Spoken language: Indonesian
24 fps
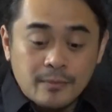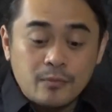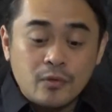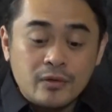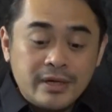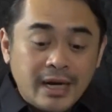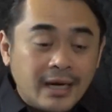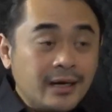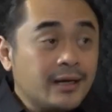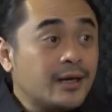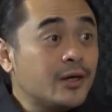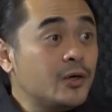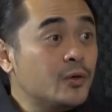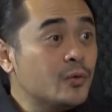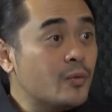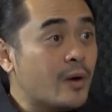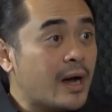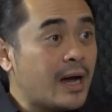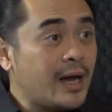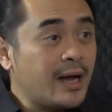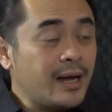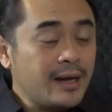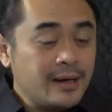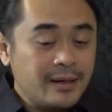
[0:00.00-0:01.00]
kemudian
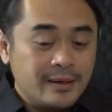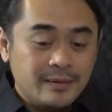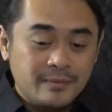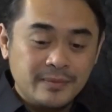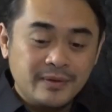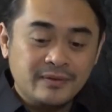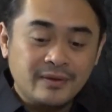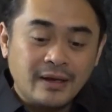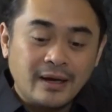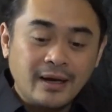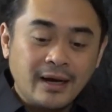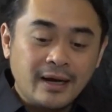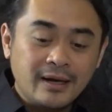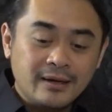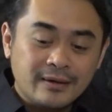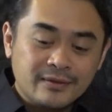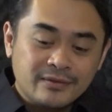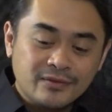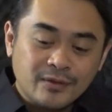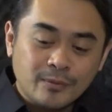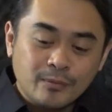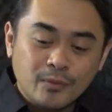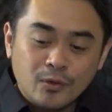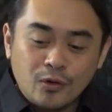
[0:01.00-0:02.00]
kedua hmm. misalkan
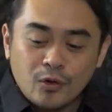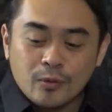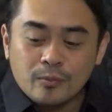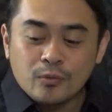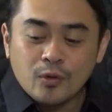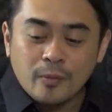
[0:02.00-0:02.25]
sebelum